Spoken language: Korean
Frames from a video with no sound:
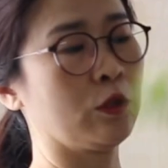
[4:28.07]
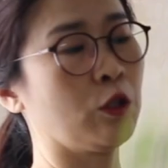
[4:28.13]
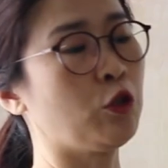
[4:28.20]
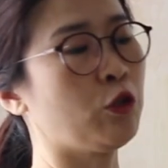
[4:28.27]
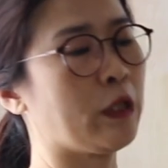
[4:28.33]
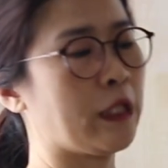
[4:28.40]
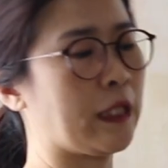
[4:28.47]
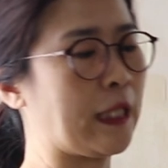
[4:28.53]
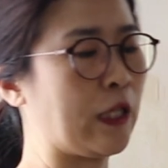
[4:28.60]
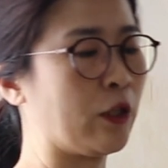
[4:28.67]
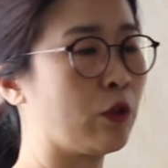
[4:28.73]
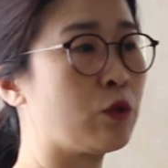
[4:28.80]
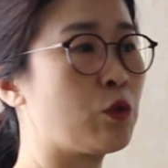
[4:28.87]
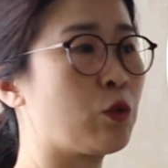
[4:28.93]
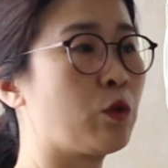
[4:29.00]
설류화랑
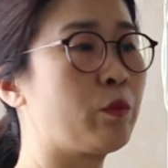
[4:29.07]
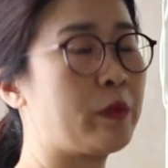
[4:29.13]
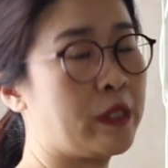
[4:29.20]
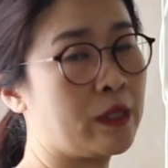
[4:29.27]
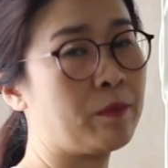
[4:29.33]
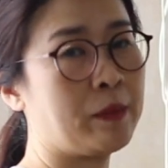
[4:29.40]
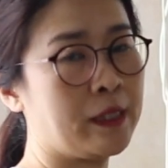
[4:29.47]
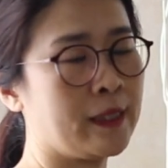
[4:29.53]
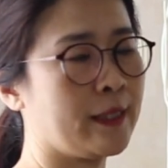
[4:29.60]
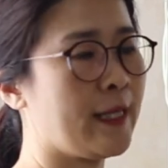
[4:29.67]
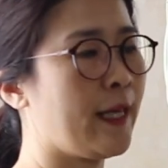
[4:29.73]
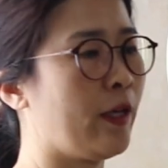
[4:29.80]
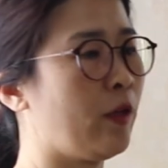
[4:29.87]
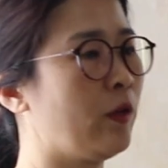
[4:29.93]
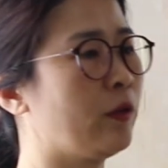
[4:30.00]
가격은 조금
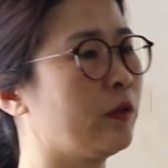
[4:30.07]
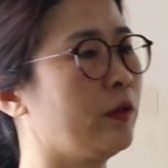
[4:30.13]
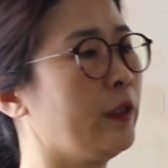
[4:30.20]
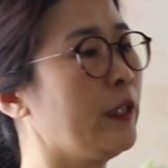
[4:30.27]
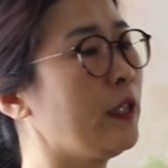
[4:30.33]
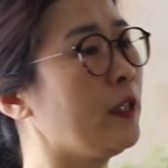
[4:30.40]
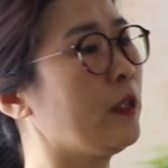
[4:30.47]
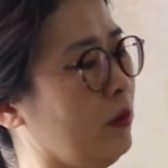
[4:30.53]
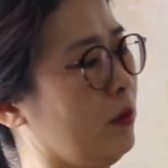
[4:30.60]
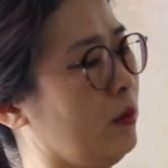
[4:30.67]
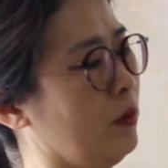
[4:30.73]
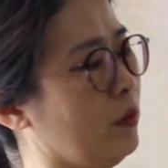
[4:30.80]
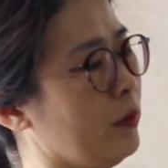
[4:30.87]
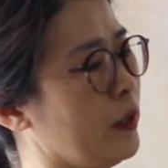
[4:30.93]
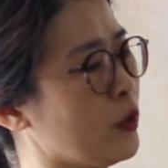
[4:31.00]
비슷비슷해요. 근데
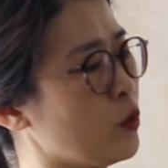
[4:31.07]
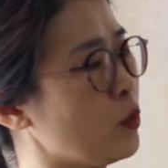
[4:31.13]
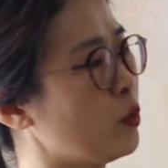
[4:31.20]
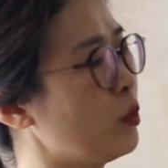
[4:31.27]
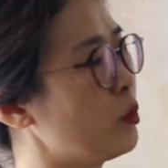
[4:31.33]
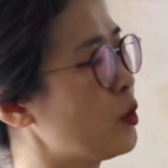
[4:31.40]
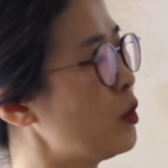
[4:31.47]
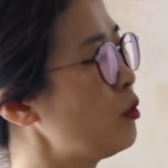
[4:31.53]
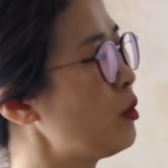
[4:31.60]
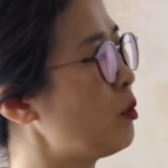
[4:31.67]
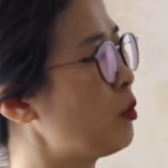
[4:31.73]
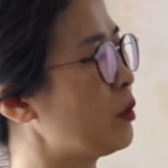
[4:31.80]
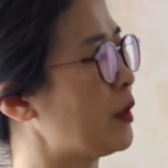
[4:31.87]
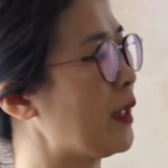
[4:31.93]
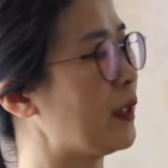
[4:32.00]
워낙 조금
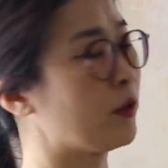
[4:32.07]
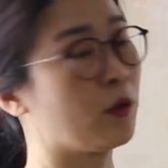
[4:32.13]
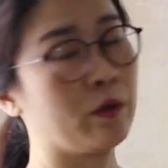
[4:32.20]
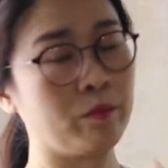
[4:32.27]
설류화보다 더